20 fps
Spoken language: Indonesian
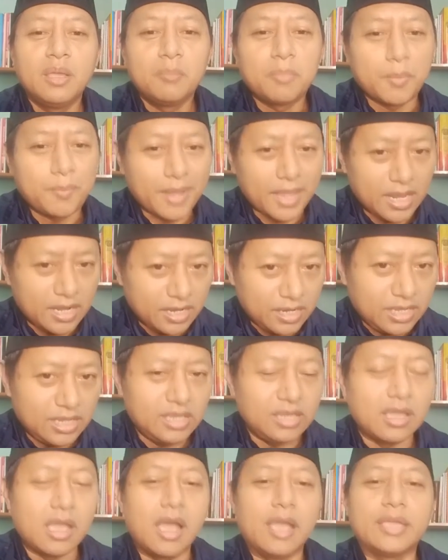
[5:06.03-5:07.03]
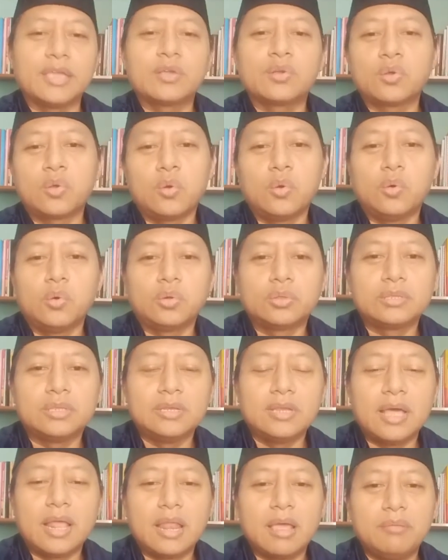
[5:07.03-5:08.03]
PPNI ya ikut di
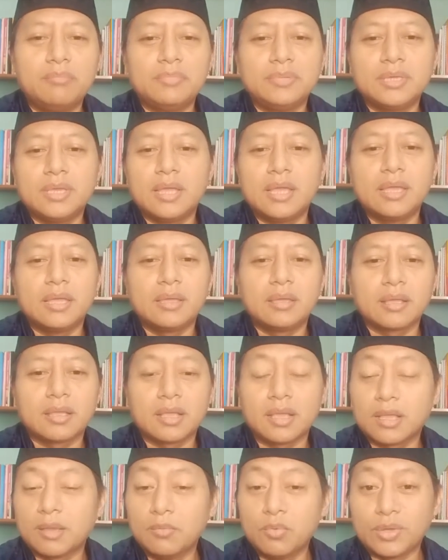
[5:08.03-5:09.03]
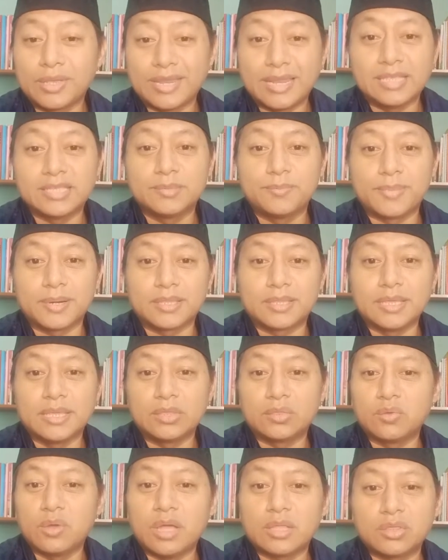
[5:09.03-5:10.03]
dalamnya. Kemungkinan seperti
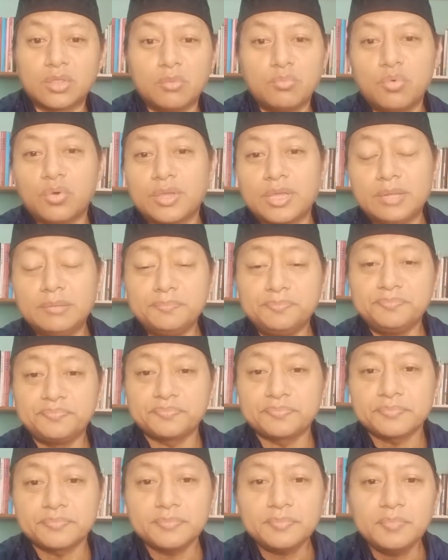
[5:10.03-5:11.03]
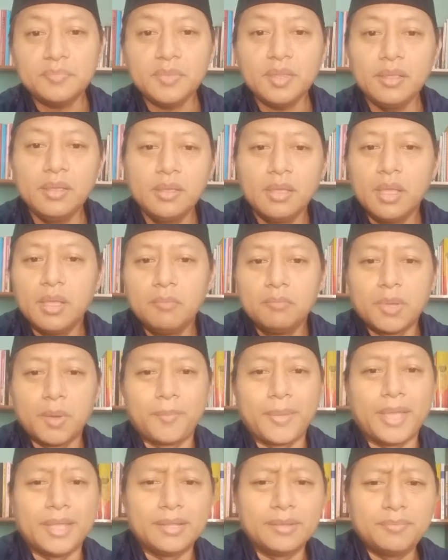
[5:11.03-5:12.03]
itu atau mungkin
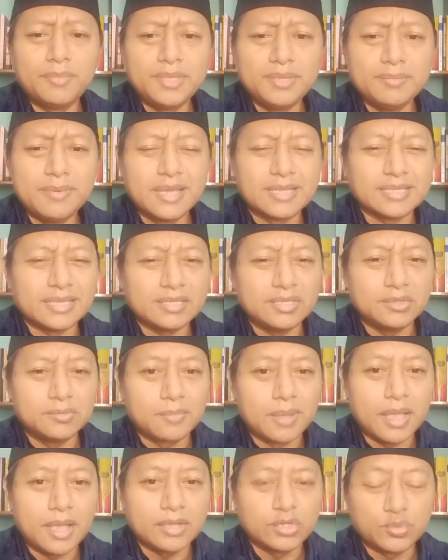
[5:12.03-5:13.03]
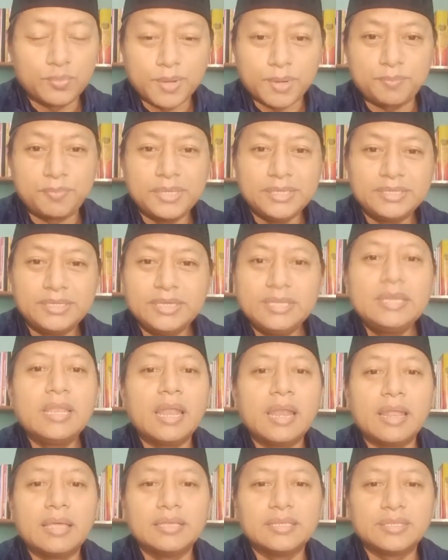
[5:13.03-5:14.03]
PPNI biasanya juga supervisi
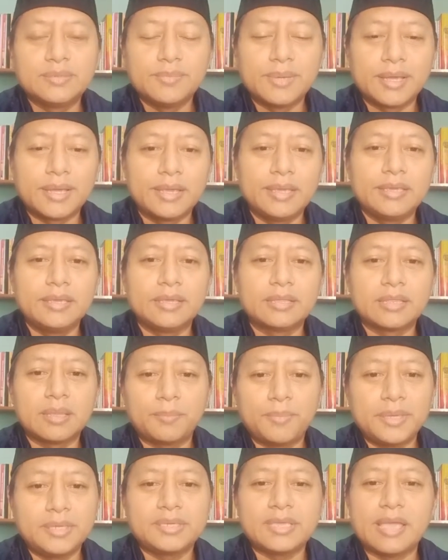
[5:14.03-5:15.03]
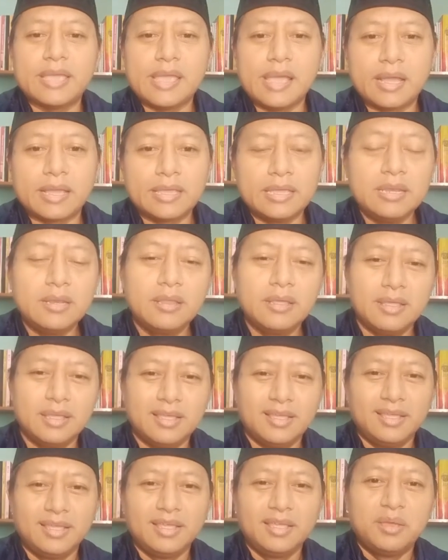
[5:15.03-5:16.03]
dan lain sebagainya. Tapi saya yakin
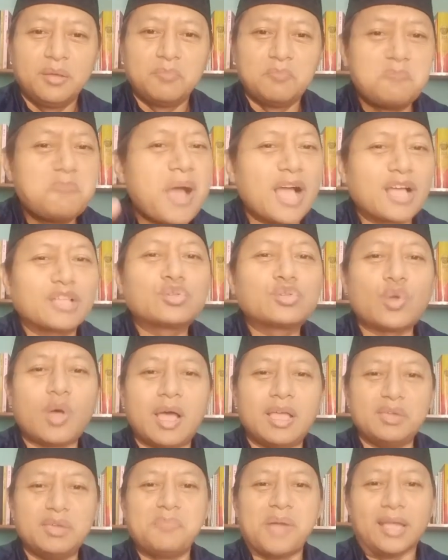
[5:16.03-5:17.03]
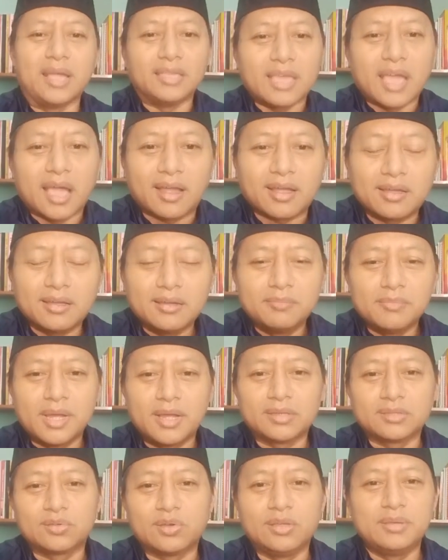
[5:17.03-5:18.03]
bang soalnya banyak,
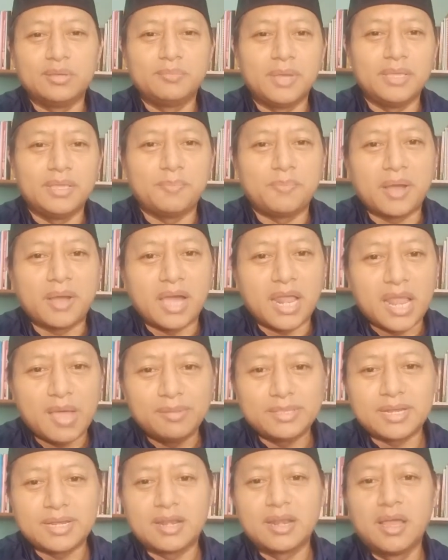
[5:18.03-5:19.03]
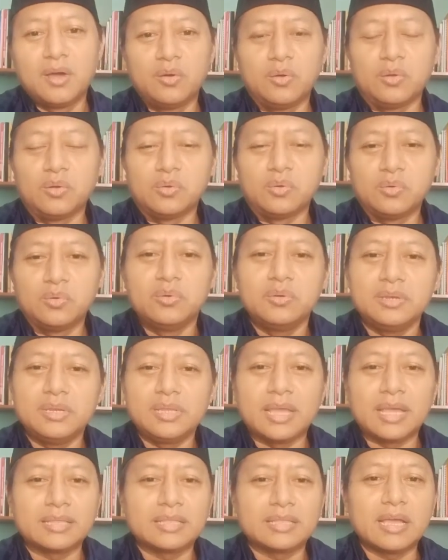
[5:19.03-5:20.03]
bang soalnya banyak. Pengalaman terdahulu
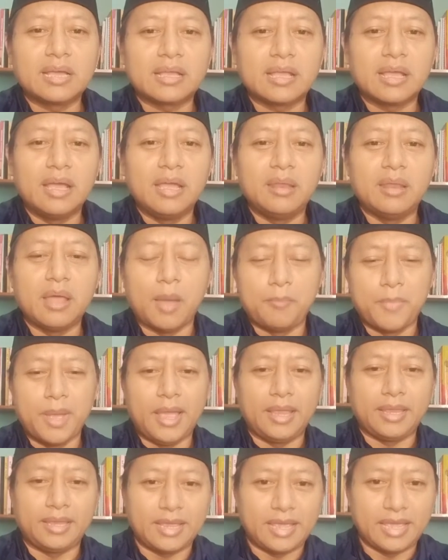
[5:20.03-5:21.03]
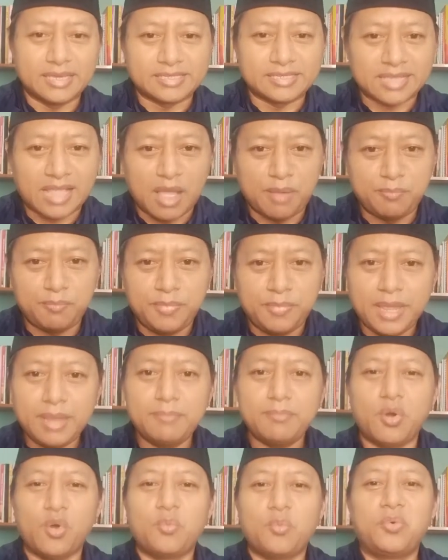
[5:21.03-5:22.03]
dikatakan baik SKB
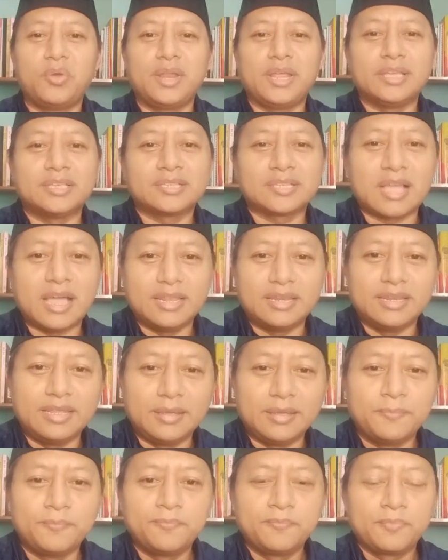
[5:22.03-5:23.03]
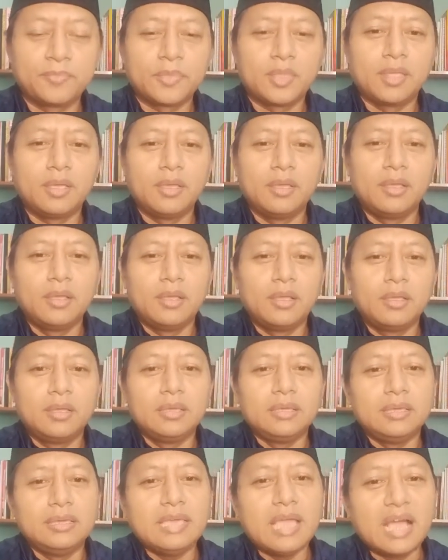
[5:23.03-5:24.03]
maupun SKD
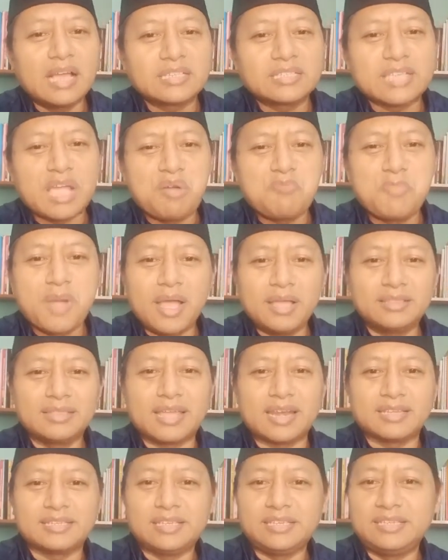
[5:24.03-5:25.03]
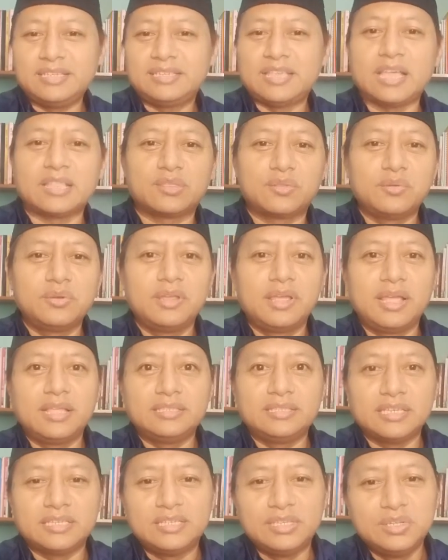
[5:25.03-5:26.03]
yang sama antara sesi 1 dengan
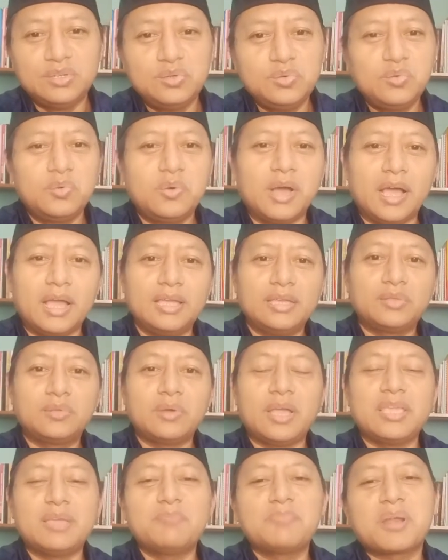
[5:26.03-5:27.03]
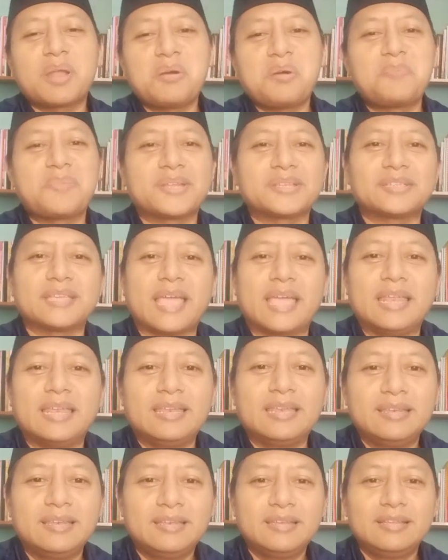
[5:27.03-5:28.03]
sesi 2 itu hanya berapa persen.